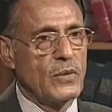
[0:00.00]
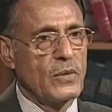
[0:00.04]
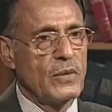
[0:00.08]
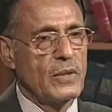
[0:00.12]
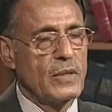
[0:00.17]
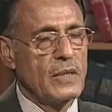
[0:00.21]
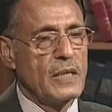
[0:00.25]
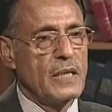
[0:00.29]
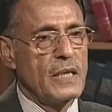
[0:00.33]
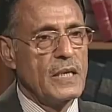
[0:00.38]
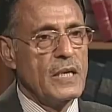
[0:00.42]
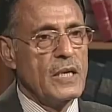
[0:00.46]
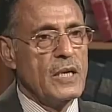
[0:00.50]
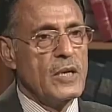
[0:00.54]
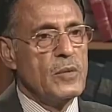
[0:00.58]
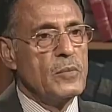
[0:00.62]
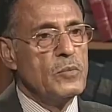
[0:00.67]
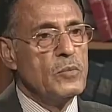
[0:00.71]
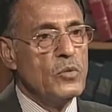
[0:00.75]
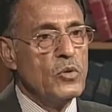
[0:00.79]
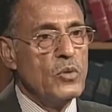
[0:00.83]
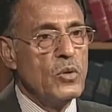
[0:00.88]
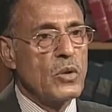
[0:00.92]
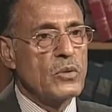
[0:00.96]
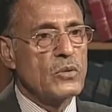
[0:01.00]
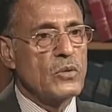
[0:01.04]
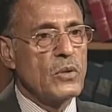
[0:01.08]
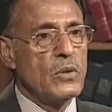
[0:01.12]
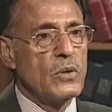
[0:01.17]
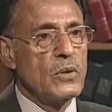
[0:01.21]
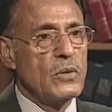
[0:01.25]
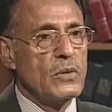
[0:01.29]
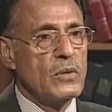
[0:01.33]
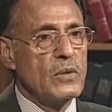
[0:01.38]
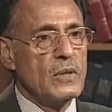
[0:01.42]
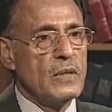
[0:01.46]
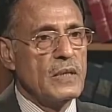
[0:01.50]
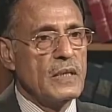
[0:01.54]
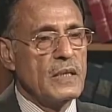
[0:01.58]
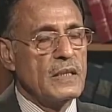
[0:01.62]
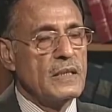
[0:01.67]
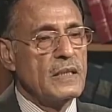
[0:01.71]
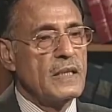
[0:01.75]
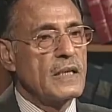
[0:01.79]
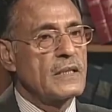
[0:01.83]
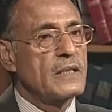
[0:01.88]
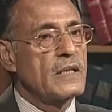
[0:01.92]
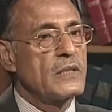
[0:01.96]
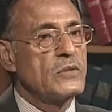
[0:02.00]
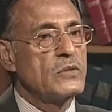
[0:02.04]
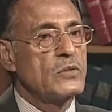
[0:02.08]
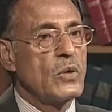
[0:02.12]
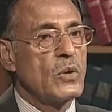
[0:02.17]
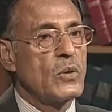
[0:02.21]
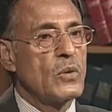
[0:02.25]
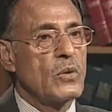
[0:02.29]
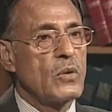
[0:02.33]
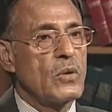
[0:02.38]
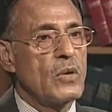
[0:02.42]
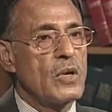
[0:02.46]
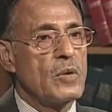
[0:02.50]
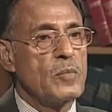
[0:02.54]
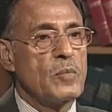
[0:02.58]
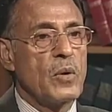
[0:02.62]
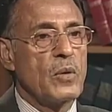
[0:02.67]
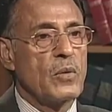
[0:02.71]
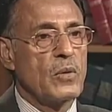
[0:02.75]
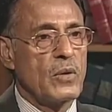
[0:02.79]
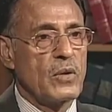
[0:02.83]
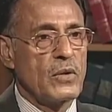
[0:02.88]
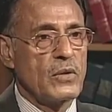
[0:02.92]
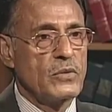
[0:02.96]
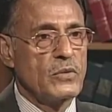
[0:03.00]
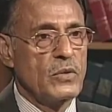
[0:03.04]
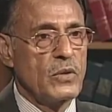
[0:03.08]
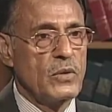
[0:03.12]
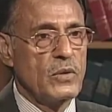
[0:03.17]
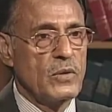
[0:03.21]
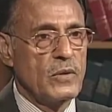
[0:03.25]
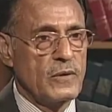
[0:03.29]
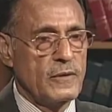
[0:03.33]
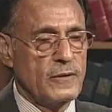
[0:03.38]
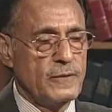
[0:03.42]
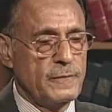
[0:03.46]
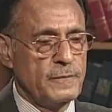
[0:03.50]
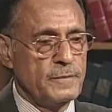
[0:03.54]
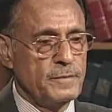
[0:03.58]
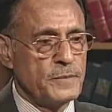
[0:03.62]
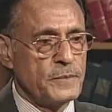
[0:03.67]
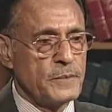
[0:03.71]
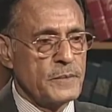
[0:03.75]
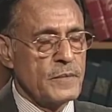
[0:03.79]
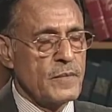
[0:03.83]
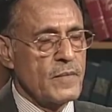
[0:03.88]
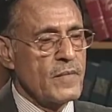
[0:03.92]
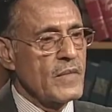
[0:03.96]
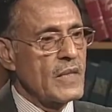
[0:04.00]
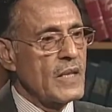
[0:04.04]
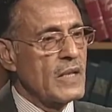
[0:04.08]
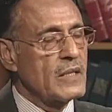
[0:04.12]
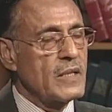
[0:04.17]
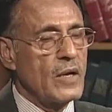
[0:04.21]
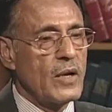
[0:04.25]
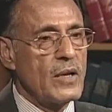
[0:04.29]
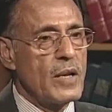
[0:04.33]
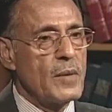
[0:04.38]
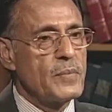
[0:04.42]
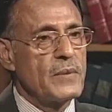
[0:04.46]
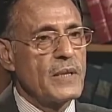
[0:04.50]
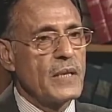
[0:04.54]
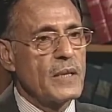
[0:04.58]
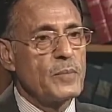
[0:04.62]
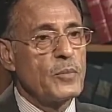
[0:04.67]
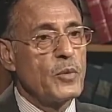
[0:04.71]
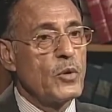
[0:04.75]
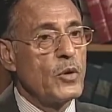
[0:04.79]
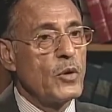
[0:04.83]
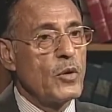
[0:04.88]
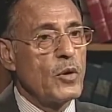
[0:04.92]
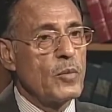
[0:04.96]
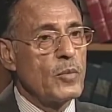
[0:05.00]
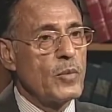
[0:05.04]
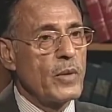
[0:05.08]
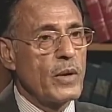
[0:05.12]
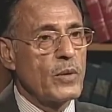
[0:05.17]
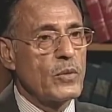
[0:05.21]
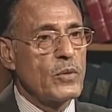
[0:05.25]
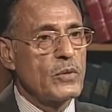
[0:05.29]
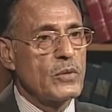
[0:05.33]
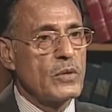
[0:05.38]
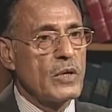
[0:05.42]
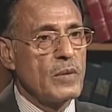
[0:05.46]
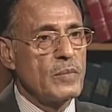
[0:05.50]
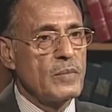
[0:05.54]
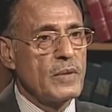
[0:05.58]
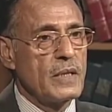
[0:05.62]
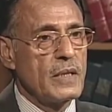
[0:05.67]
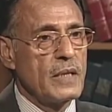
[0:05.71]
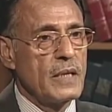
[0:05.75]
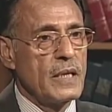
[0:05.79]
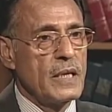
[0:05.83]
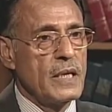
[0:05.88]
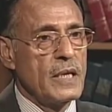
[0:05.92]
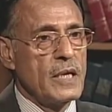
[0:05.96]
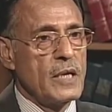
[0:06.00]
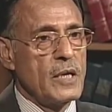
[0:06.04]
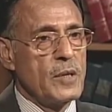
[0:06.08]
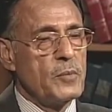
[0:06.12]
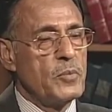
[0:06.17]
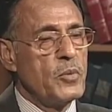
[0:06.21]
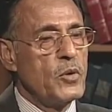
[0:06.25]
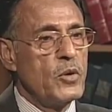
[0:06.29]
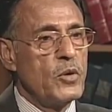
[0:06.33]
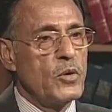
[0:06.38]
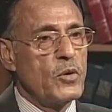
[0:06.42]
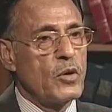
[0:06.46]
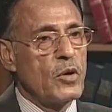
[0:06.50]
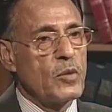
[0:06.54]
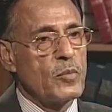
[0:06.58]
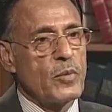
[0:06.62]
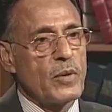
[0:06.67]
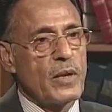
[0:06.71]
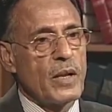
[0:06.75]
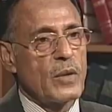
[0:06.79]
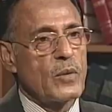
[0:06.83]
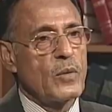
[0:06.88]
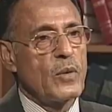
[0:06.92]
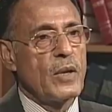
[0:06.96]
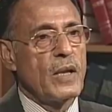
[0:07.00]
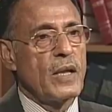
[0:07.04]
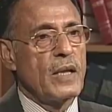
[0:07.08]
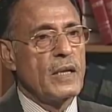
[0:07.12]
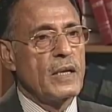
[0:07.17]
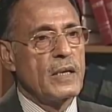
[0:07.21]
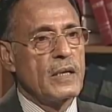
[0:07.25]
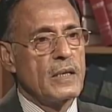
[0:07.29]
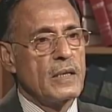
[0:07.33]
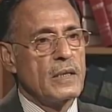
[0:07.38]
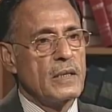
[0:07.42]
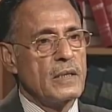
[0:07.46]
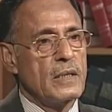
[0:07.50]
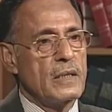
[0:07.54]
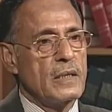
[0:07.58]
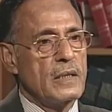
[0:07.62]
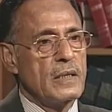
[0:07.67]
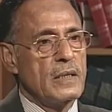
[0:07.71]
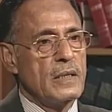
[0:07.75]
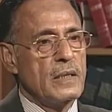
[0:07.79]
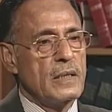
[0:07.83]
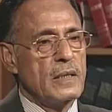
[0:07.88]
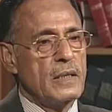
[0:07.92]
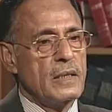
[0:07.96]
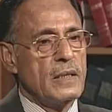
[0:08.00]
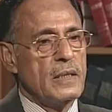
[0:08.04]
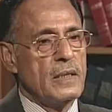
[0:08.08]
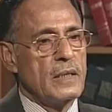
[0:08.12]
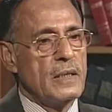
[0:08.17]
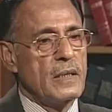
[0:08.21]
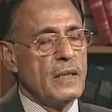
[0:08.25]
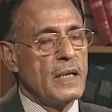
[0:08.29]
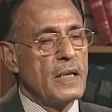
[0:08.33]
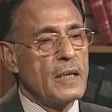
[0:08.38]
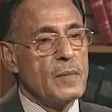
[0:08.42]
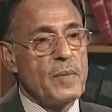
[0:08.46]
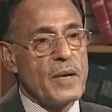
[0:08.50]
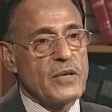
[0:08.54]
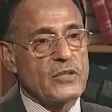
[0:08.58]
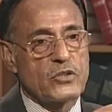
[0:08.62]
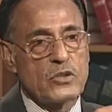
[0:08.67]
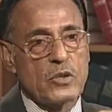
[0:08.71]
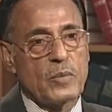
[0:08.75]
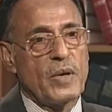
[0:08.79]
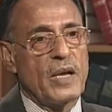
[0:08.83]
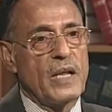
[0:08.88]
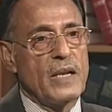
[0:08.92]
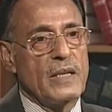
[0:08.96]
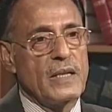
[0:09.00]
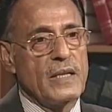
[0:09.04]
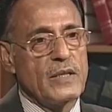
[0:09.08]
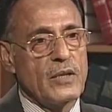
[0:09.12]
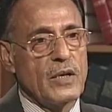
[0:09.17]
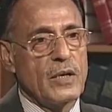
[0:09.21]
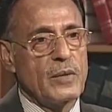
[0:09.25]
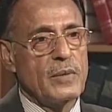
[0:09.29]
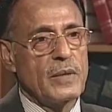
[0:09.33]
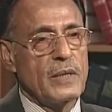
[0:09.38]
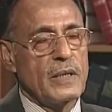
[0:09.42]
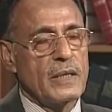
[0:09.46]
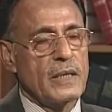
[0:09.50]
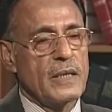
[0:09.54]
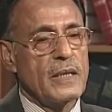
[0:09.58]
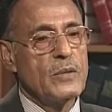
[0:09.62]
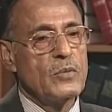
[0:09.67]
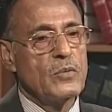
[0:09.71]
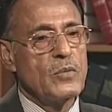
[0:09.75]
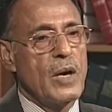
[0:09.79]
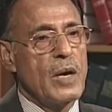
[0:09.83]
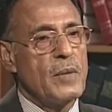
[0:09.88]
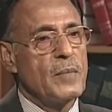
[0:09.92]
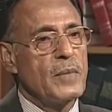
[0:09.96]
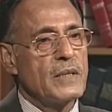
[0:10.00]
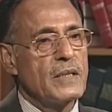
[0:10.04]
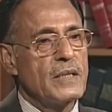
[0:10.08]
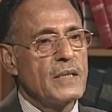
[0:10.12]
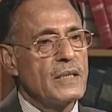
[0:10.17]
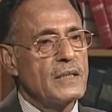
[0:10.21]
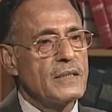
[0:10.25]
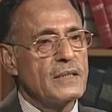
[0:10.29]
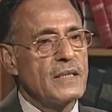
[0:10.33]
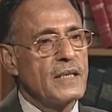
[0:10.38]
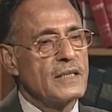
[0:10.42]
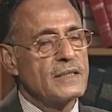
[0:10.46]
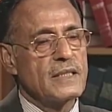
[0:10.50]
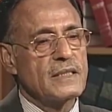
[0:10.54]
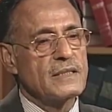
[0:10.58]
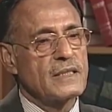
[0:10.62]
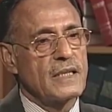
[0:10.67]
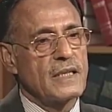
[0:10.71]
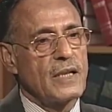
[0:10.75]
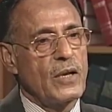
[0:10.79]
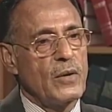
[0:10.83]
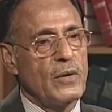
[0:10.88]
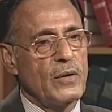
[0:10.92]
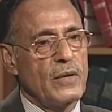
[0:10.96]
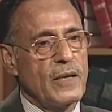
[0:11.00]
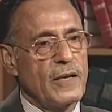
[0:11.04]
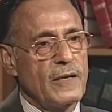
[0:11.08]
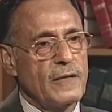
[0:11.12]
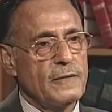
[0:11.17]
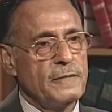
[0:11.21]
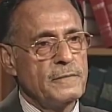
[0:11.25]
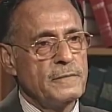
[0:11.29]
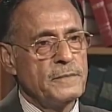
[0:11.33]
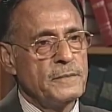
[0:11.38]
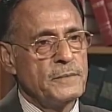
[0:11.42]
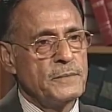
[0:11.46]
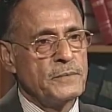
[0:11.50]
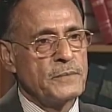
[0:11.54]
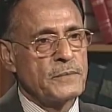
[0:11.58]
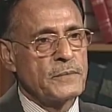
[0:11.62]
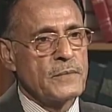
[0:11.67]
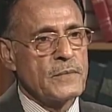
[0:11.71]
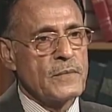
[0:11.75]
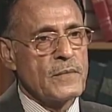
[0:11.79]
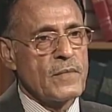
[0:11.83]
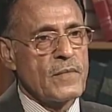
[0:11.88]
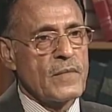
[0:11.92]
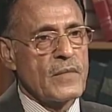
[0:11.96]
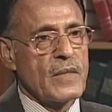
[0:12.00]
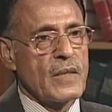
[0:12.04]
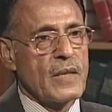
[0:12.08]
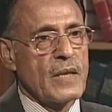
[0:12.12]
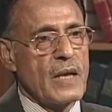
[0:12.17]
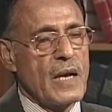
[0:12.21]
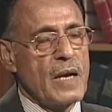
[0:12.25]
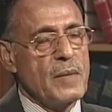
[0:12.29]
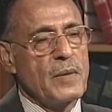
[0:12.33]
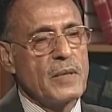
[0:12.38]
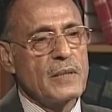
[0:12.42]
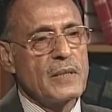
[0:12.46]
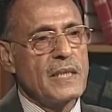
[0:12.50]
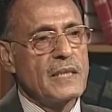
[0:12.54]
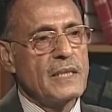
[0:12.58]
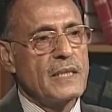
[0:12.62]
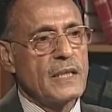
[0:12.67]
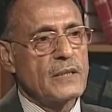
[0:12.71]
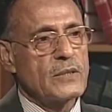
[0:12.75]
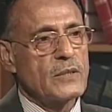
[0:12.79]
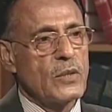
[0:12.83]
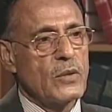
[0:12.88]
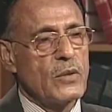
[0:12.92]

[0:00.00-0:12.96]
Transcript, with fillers: নয় মূলত দেশের জনগণের মঙ্গলের জন্য তাহলে আপনাকে পরিকল্পনা করতে হবে পরিকল্পনা করে এটা বাস্তবায়নে যেতে হবে কিন্তু আমাদের দেশে সেটা হয় না আমাদের দেশে